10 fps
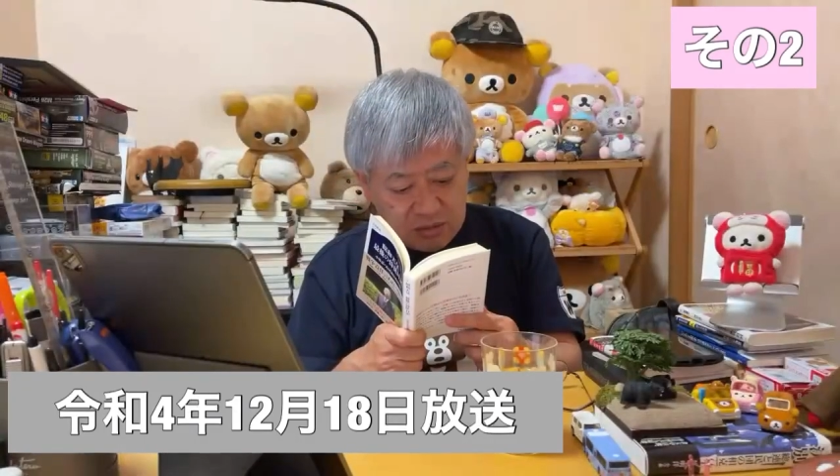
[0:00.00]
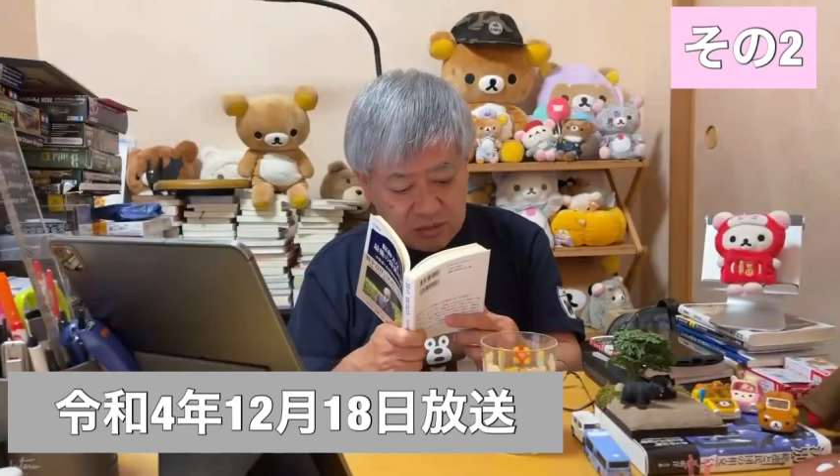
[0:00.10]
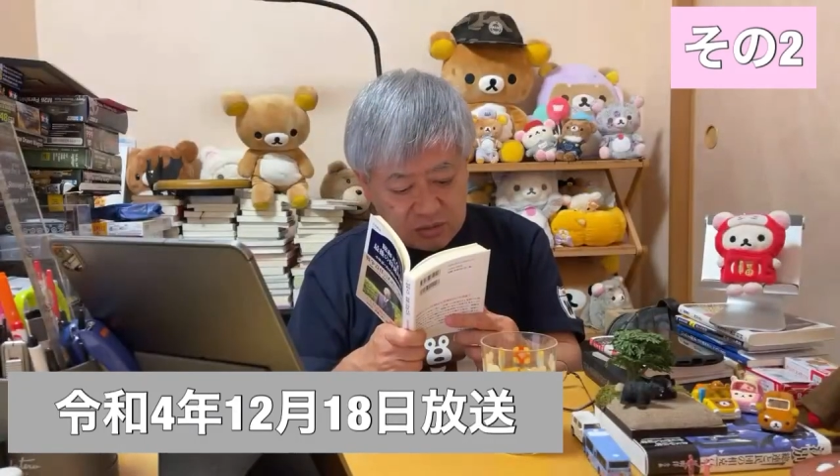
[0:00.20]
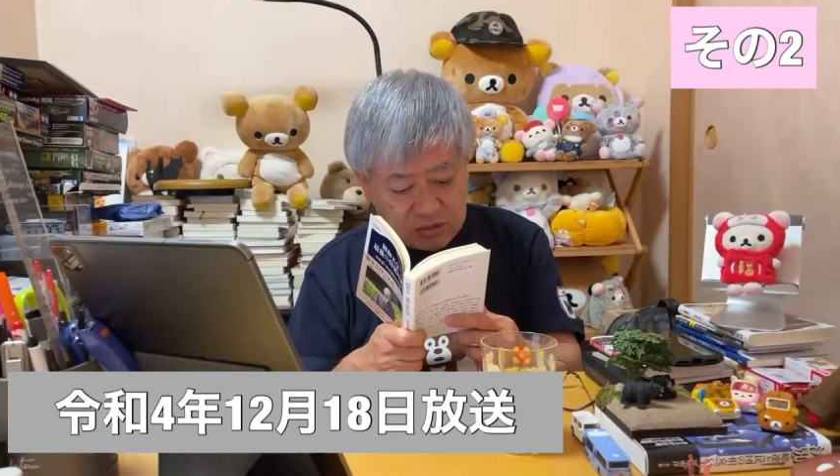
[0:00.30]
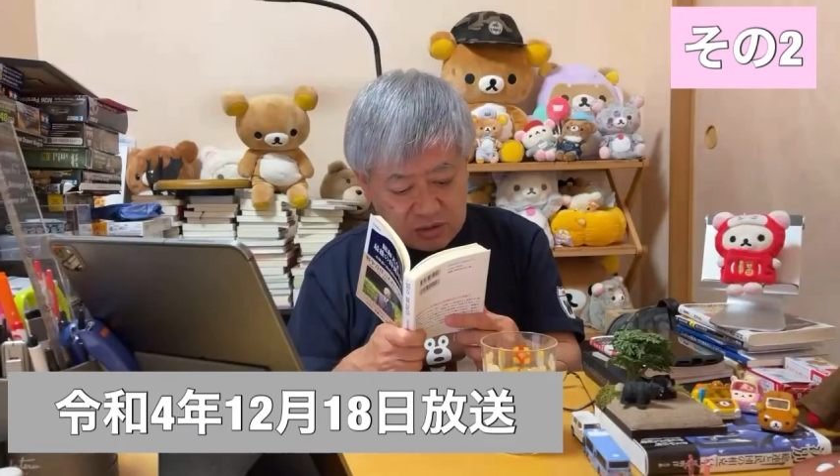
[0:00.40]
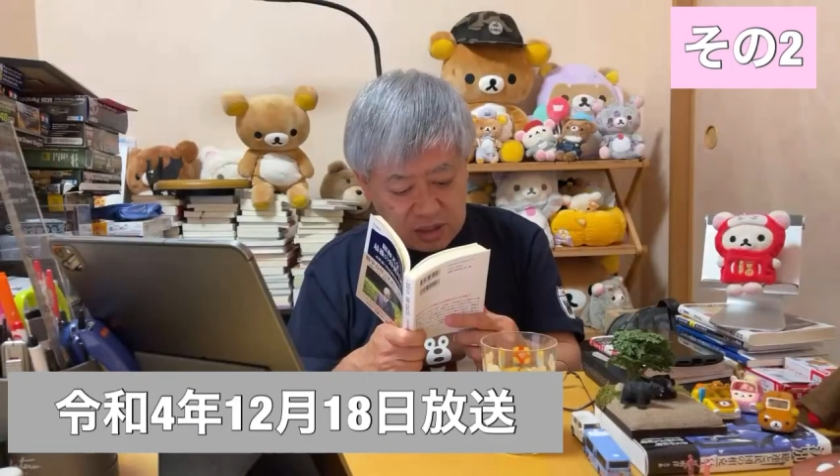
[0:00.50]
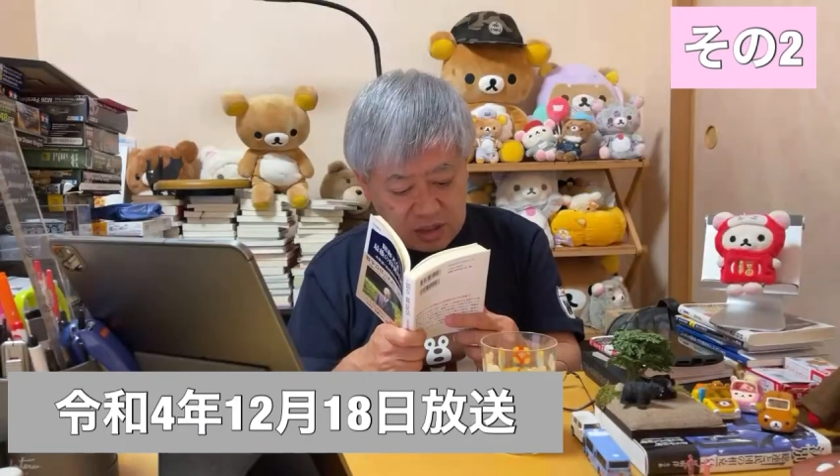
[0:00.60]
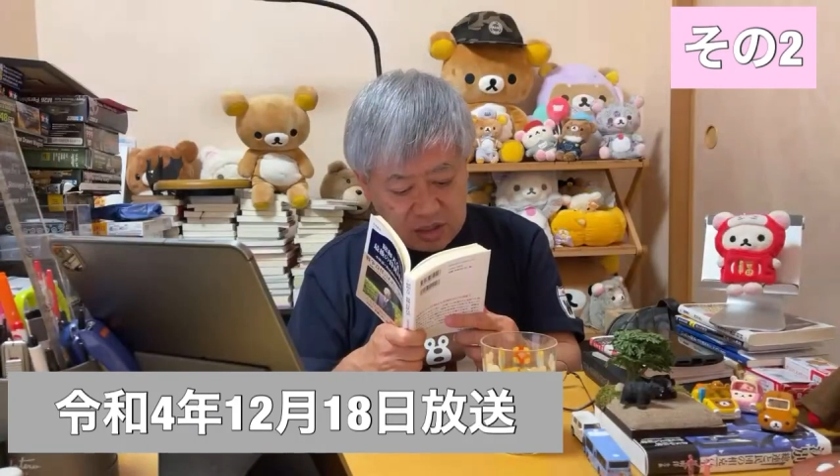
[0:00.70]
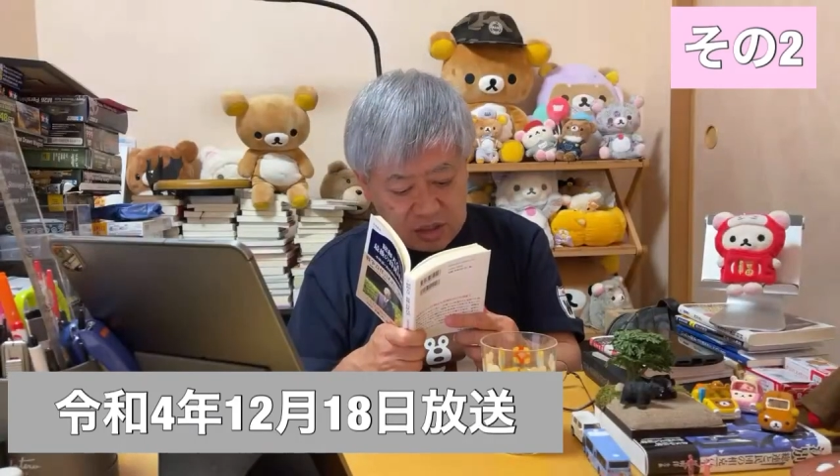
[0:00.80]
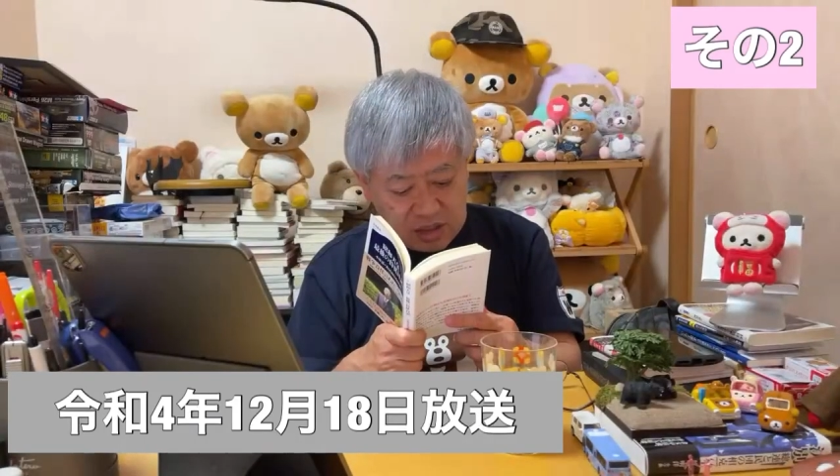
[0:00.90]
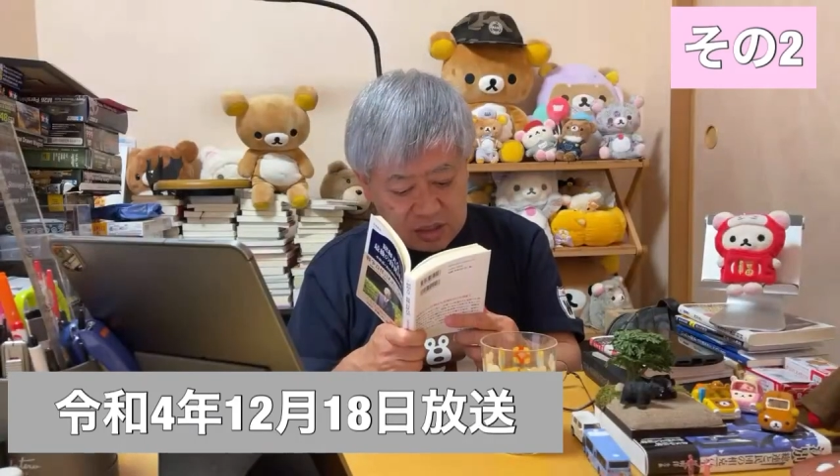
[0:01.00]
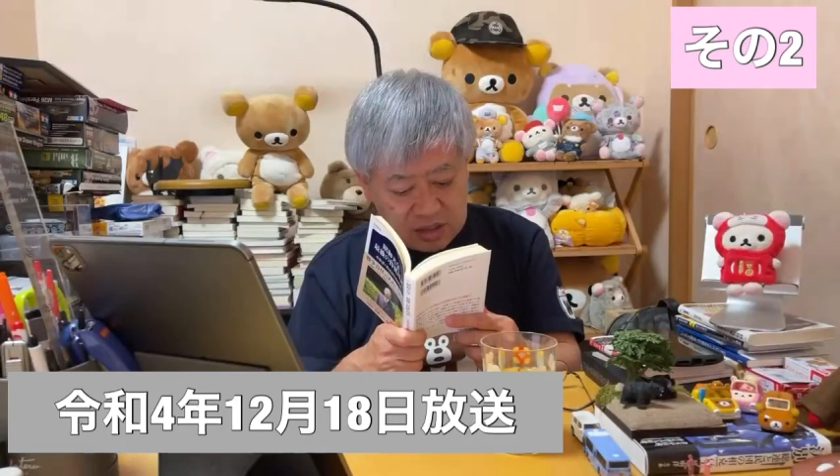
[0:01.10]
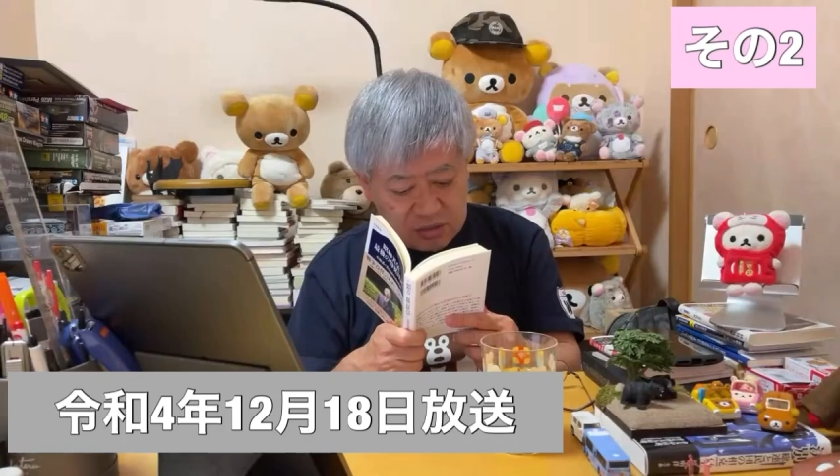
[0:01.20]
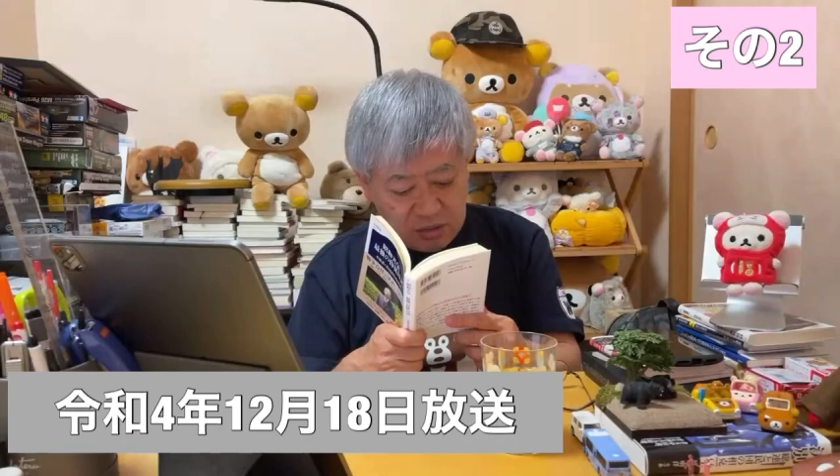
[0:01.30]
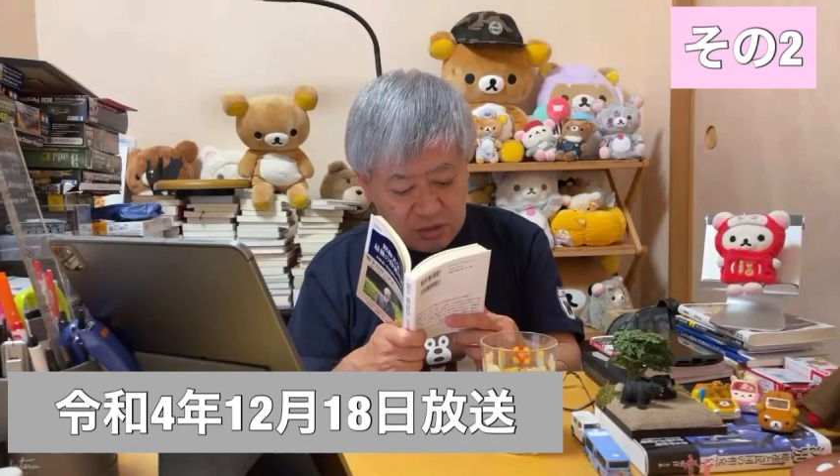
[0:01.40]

の露出した生地らしい鳥